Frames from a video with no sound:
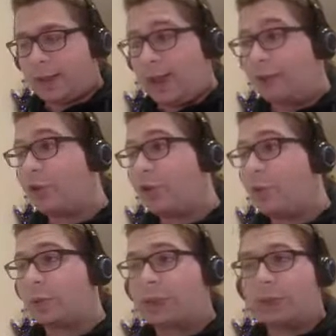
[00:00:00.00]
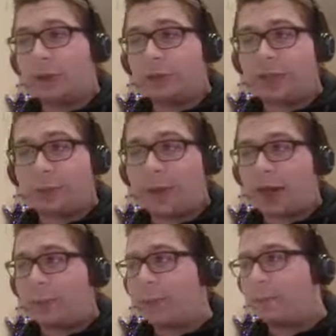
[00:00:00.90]
è vero che lui potrebbe o ti
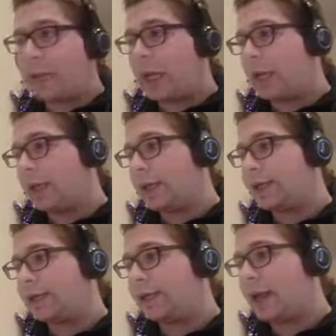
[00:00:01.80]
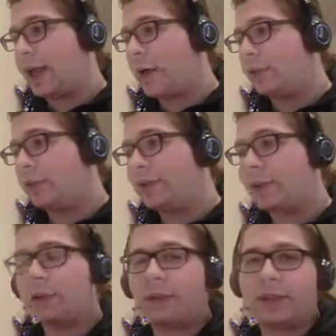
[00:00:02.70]
capparmi, ma eh, se ha un
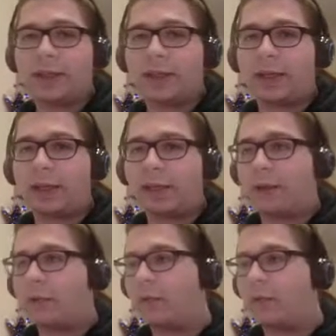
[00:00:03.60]
divoratore di segreti o un